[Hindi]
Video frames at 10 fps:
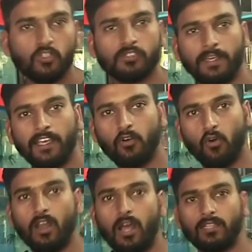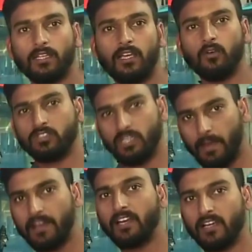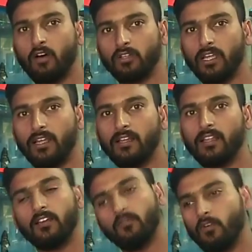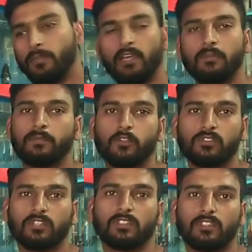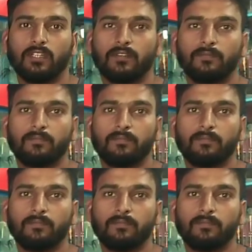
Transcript: हम जो इसमें एयर रोड लगाते हैं उससे पानी ठंडा होता है ठीक है वो भी हम इसमें यूज कर सकते हैं